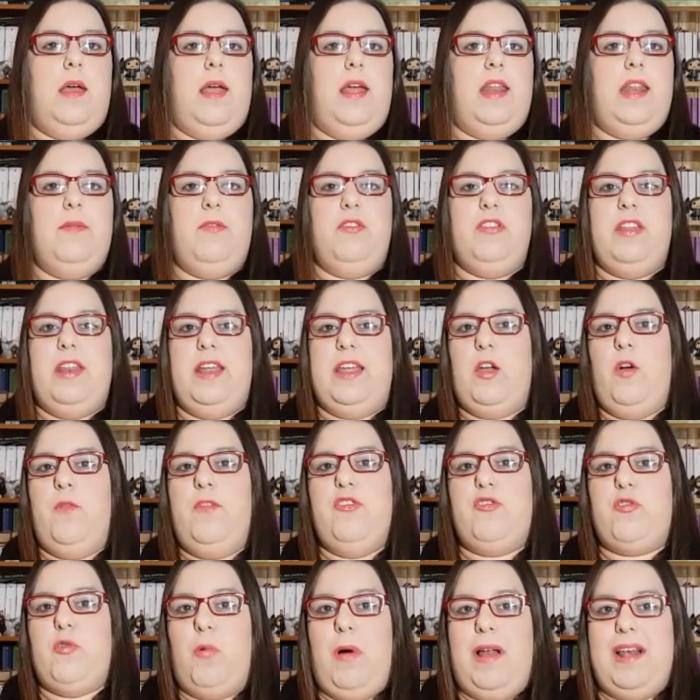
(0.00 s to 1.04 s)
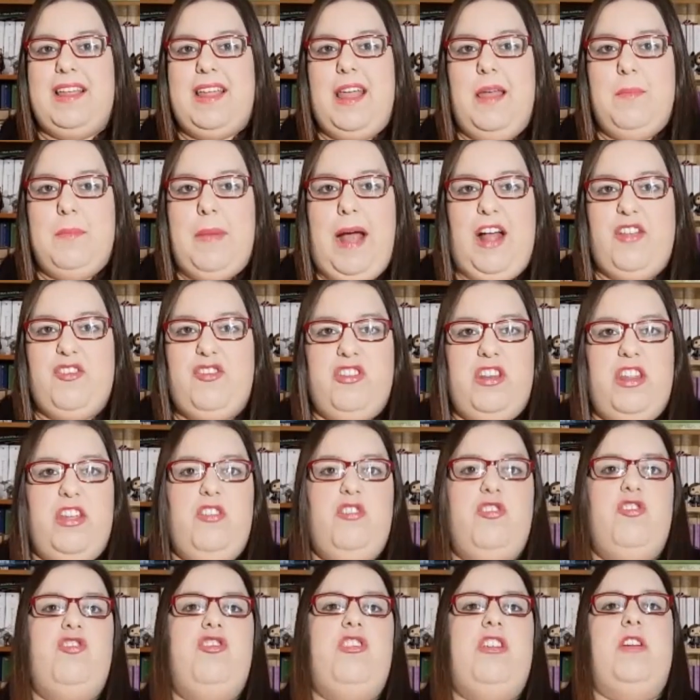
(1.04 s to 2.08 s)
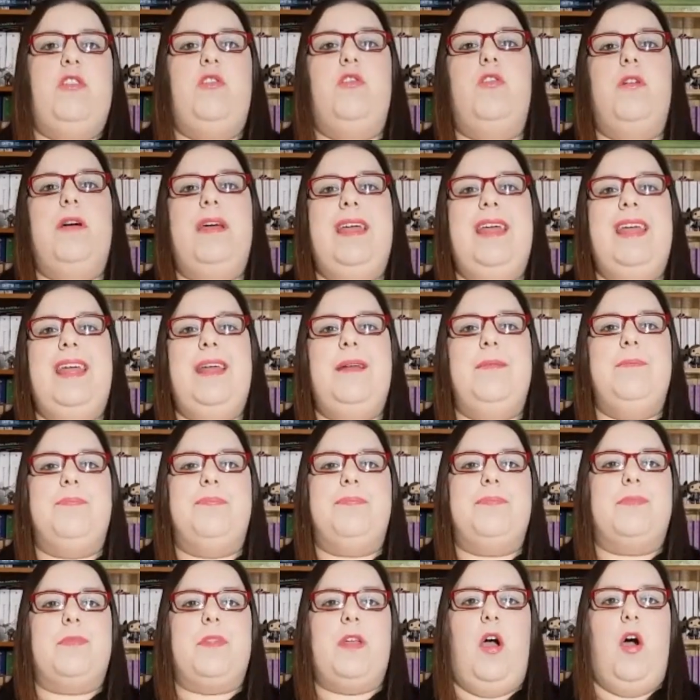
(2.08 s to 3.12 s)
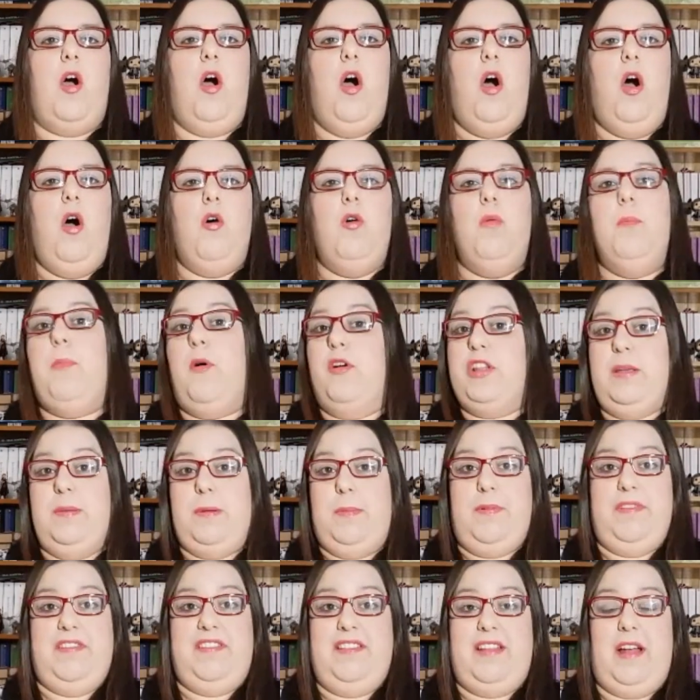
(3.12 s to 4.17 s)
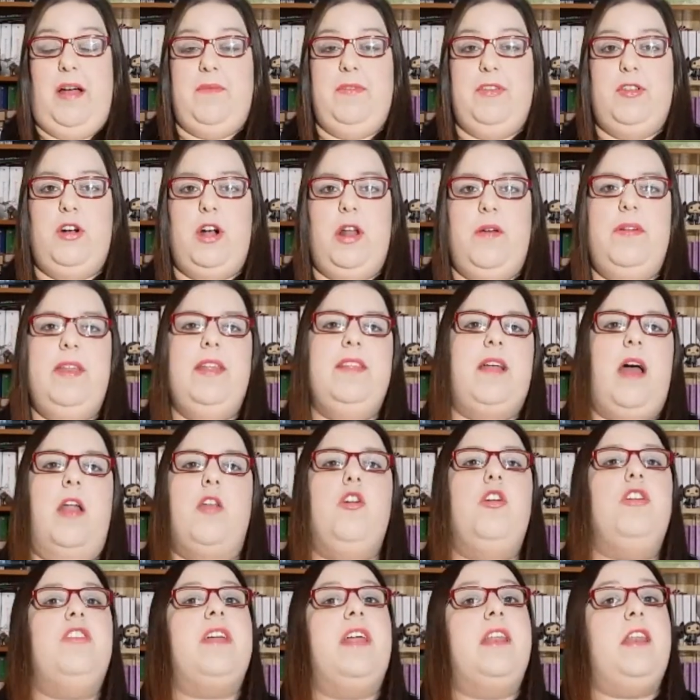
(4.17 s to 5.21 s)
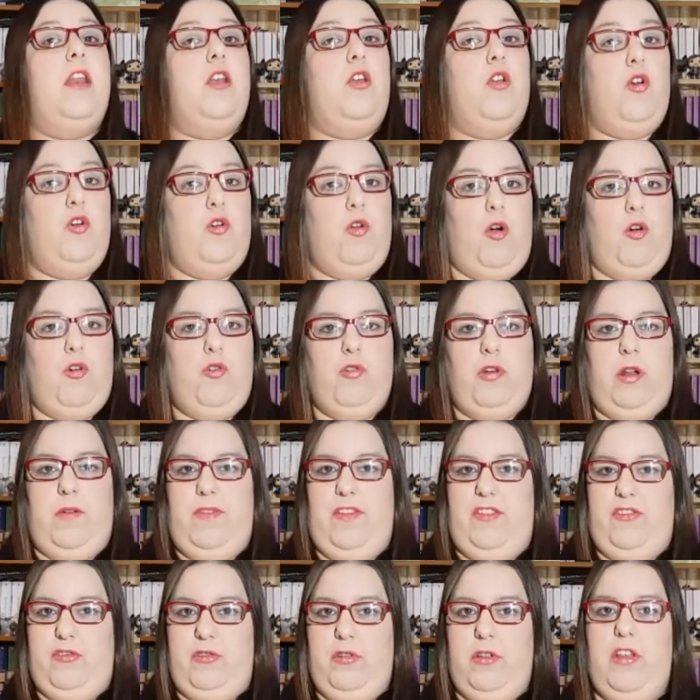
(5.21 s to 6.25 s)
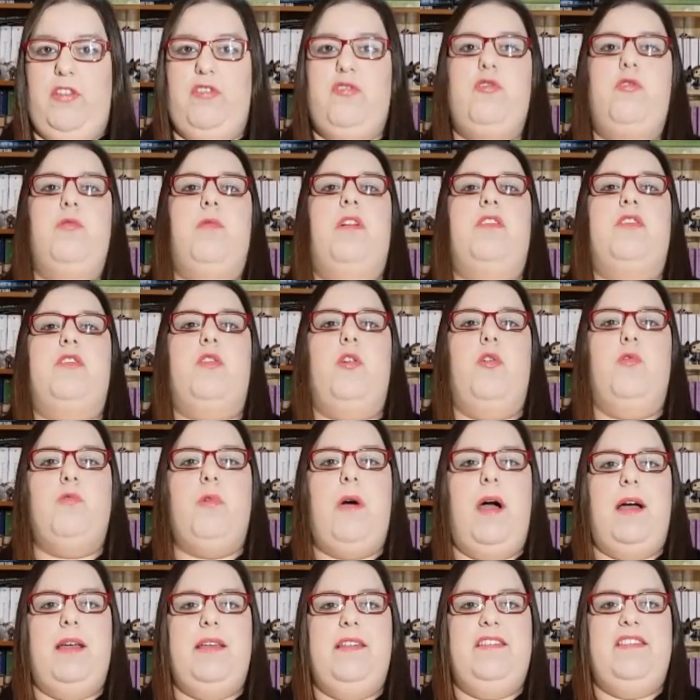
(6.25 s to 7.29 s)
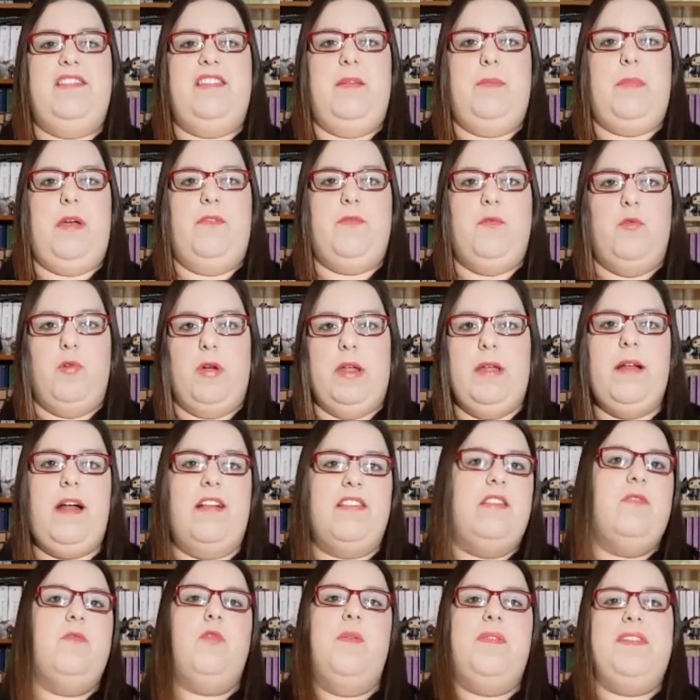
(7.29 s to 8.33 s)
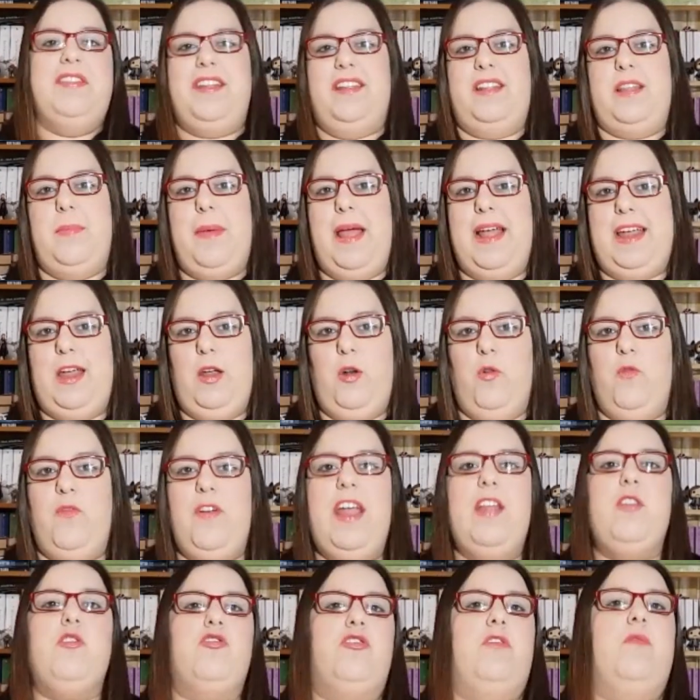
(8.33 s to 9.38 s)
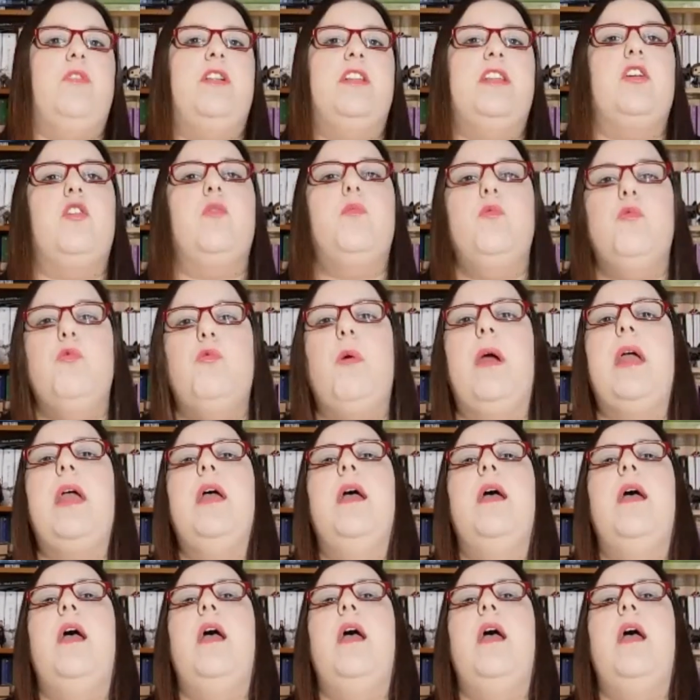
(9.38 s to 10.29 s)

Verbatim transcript: E devo dire che ho visto qualche immagine in giro e ho un po' di perplessità, vi dirò la verità, non il trailer non l'ho ancora visto, adesso lo guarderò qua insieme a voi, anzi voi vedrete me che lo vedo, se volete comunque